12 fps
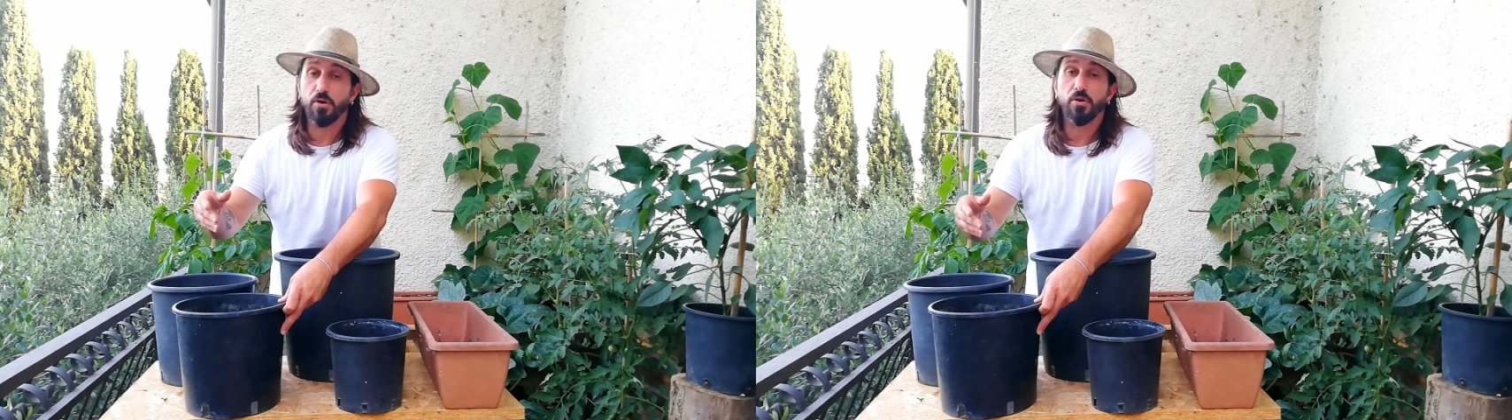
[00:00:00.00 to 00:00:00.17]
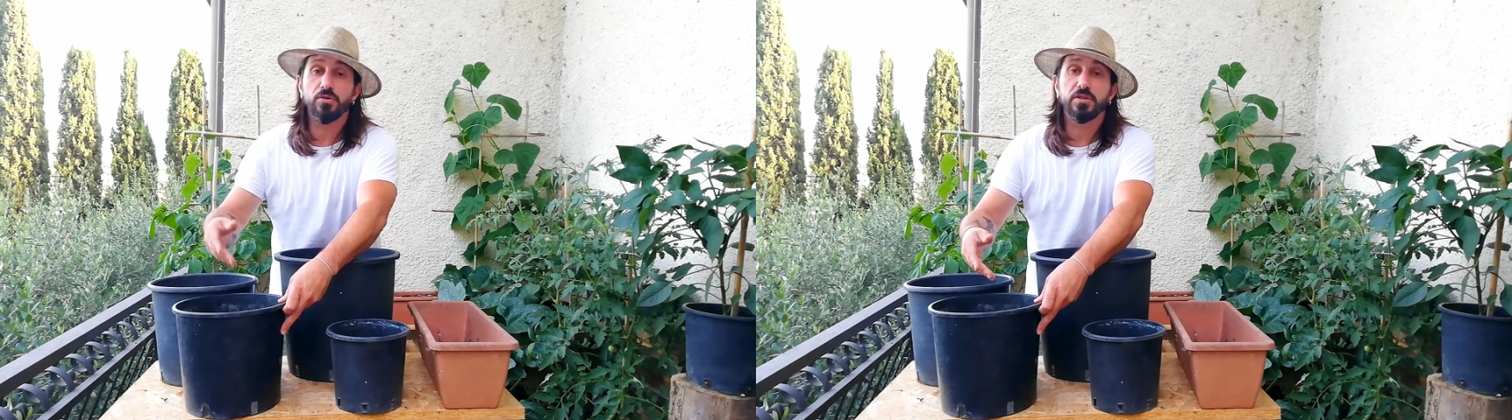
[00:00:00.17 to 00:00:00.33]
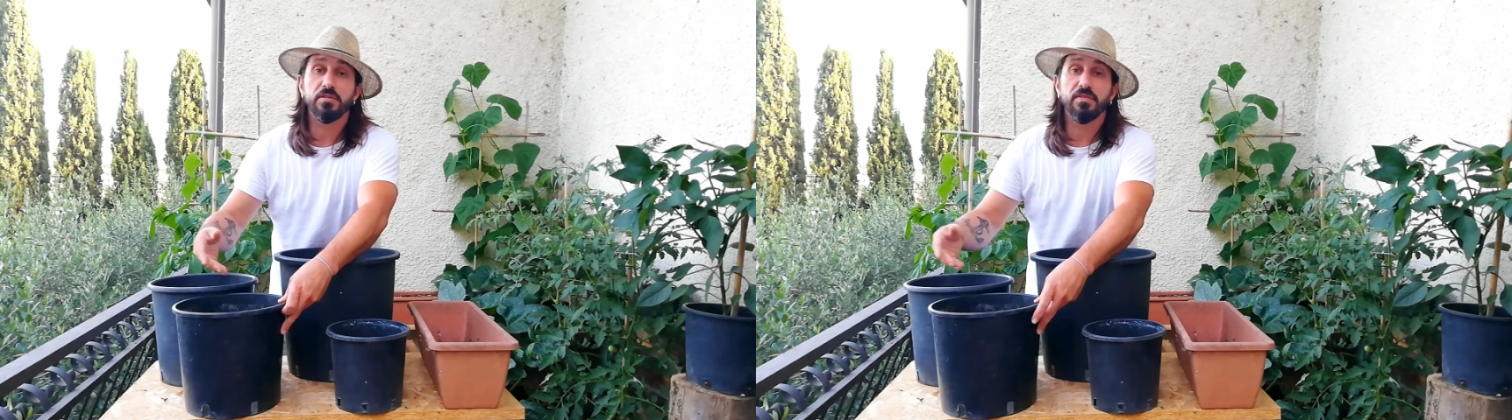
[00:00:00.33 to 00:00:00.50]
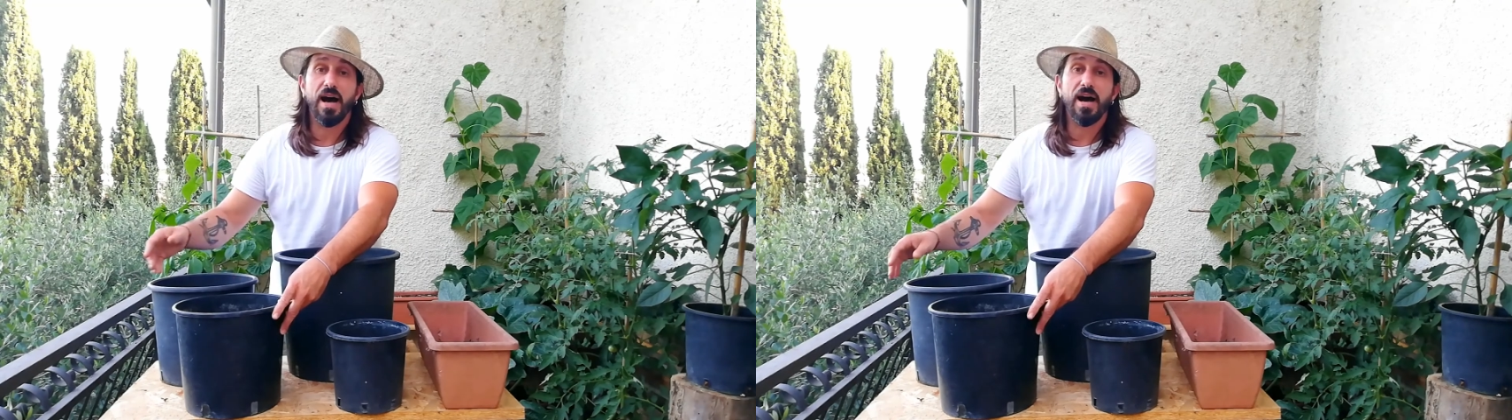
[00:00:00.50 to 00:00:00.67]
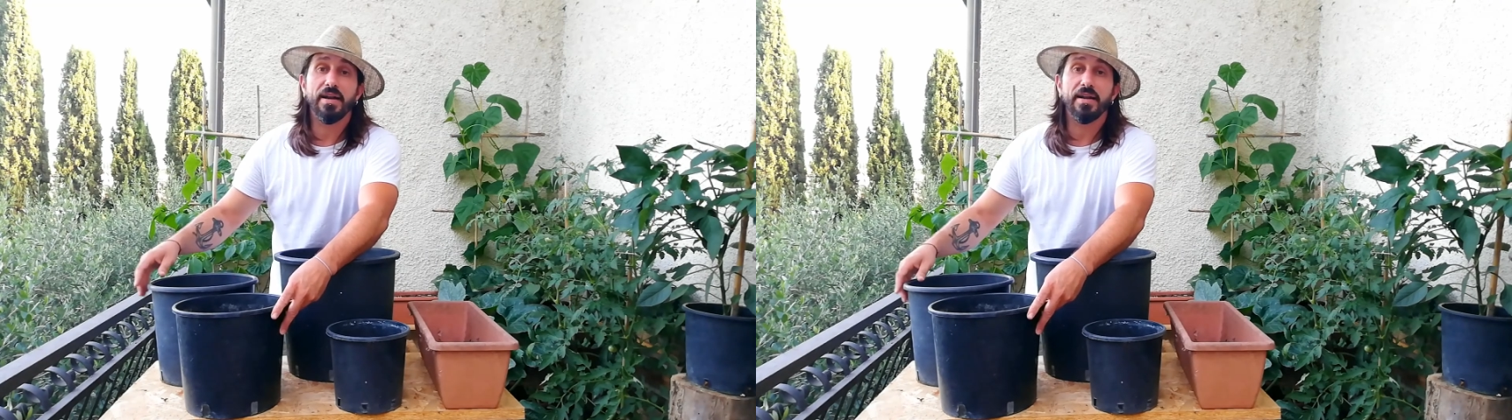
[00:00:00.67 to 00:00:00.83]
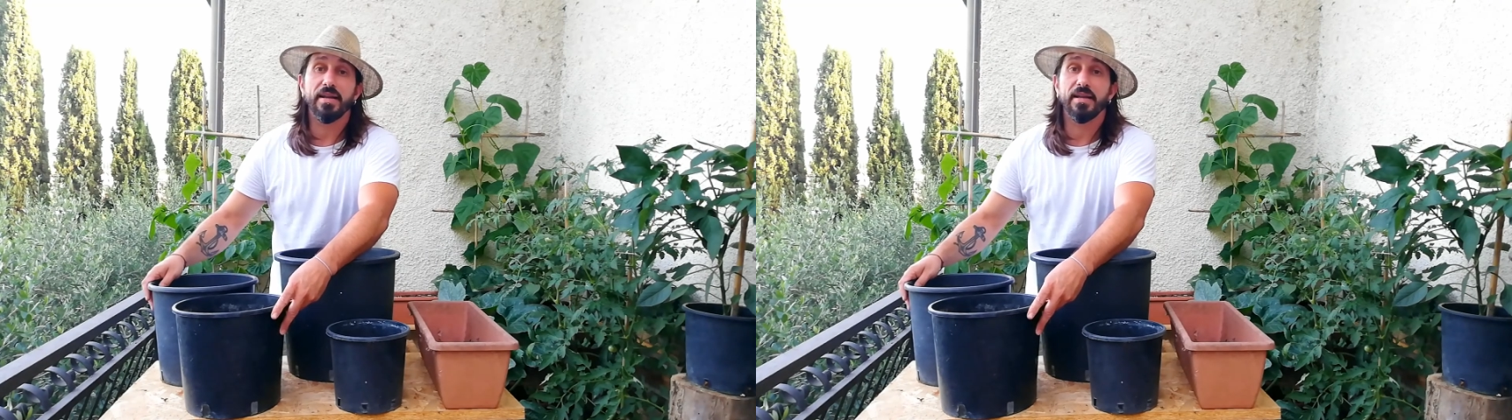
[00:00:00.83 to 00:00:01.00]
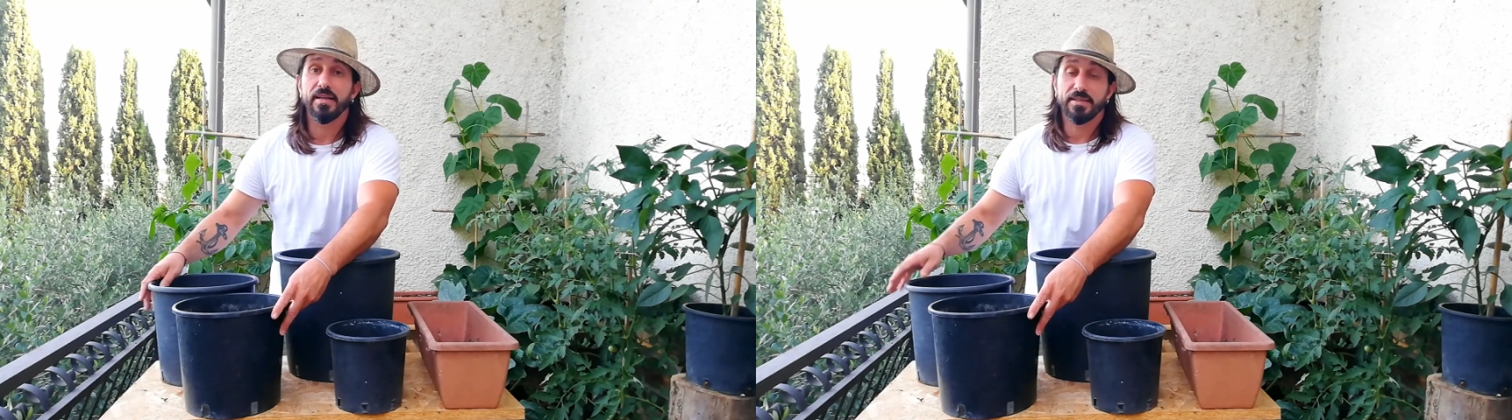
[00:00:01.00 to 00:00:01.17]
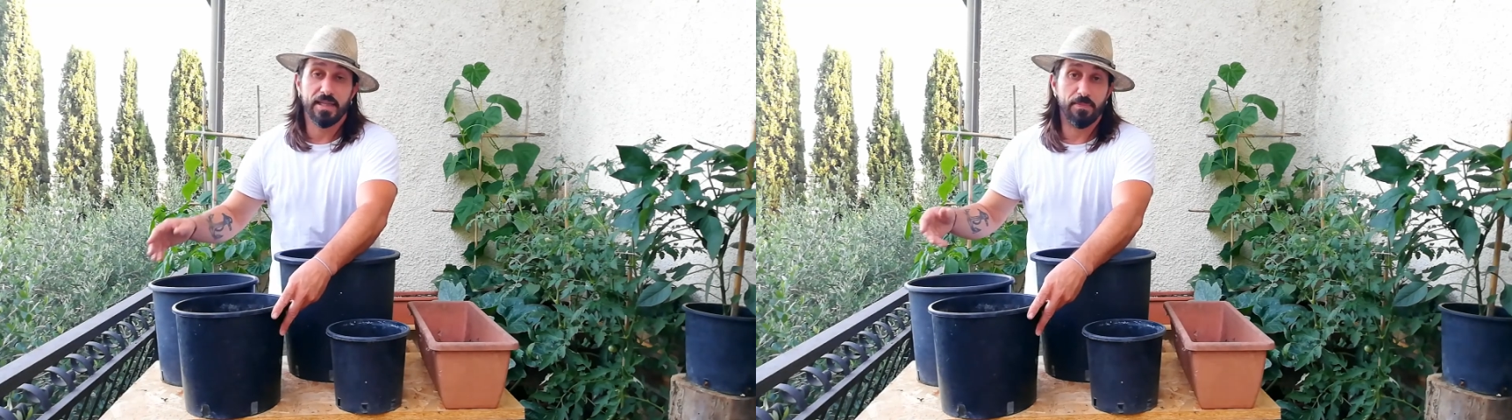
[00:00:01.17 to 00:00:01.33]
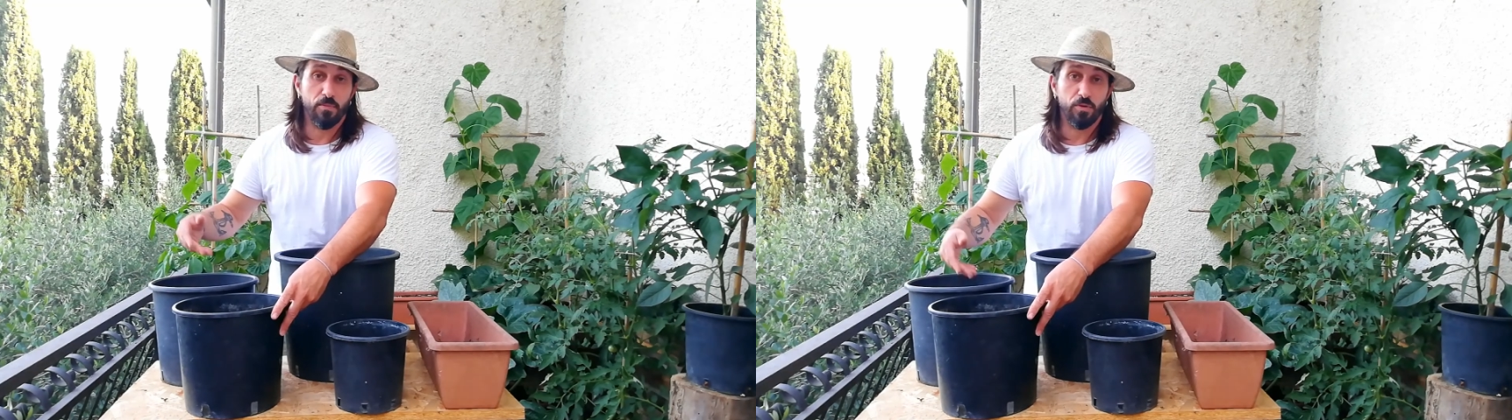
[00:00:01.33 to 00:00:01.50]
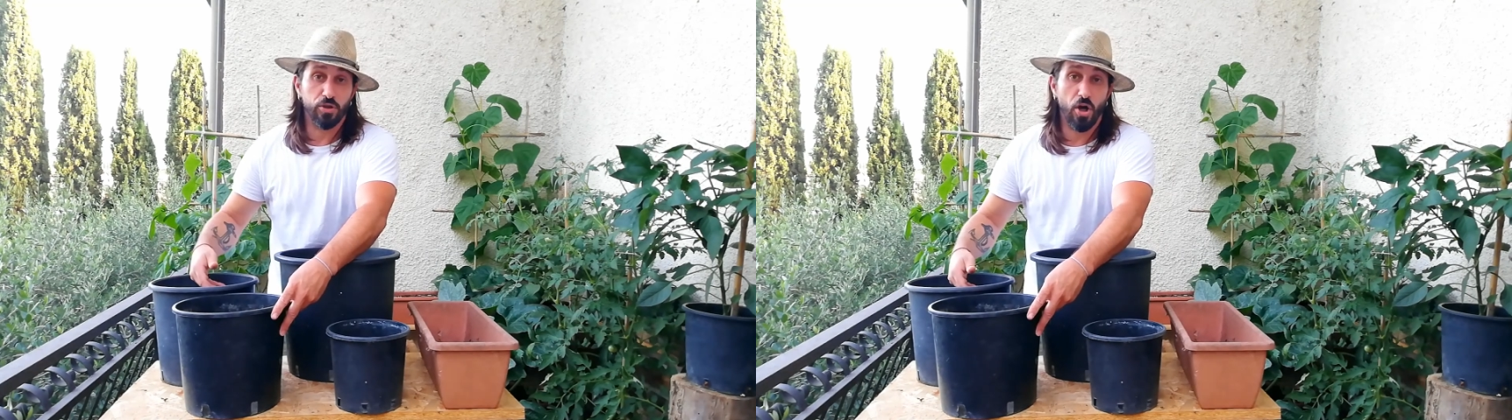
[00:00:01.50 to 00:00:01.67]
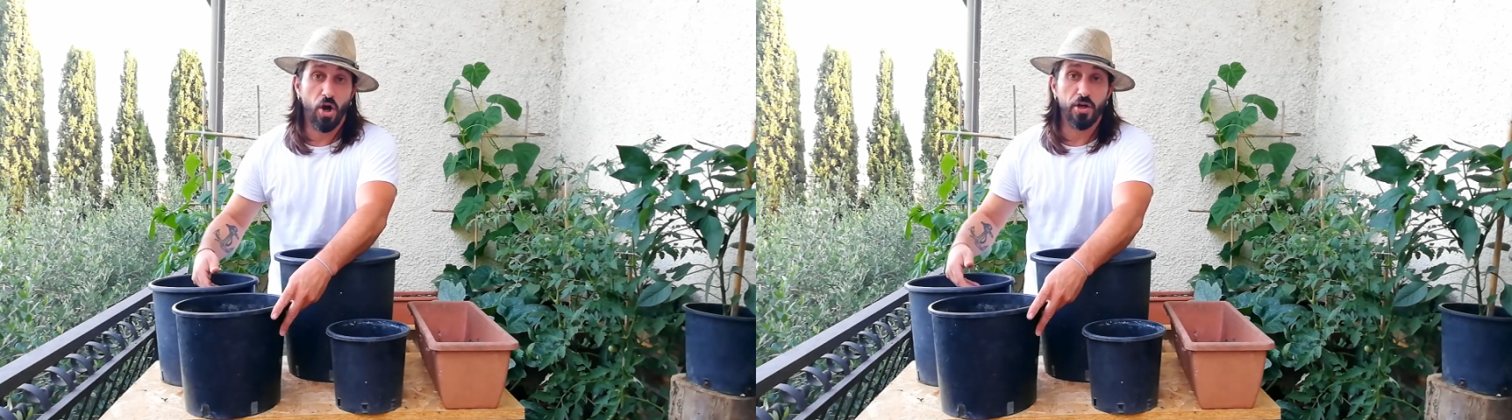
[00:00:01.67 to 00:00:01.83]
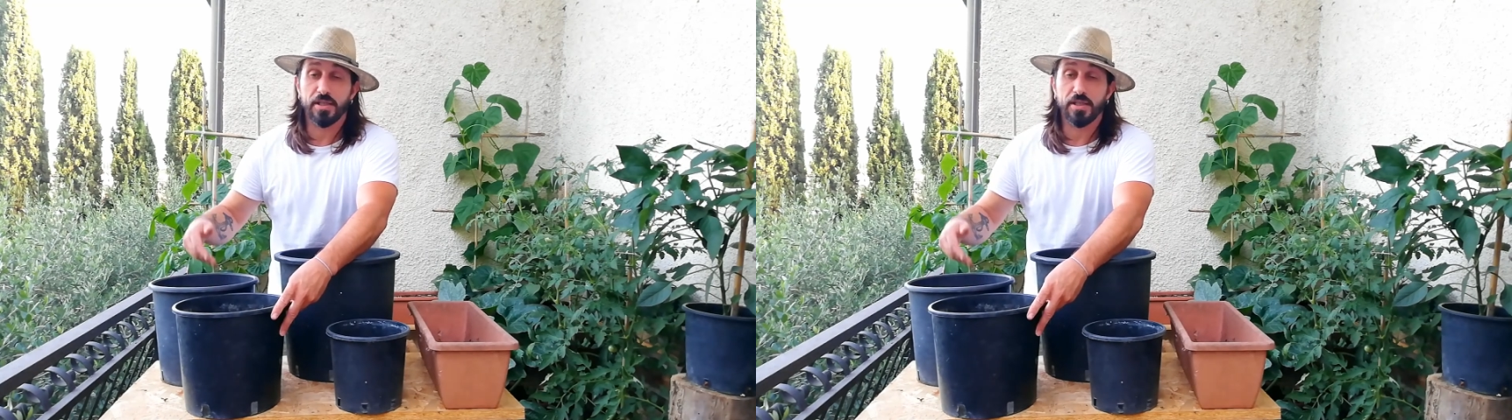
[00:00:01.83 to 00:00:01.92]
coltivare dei pomodori,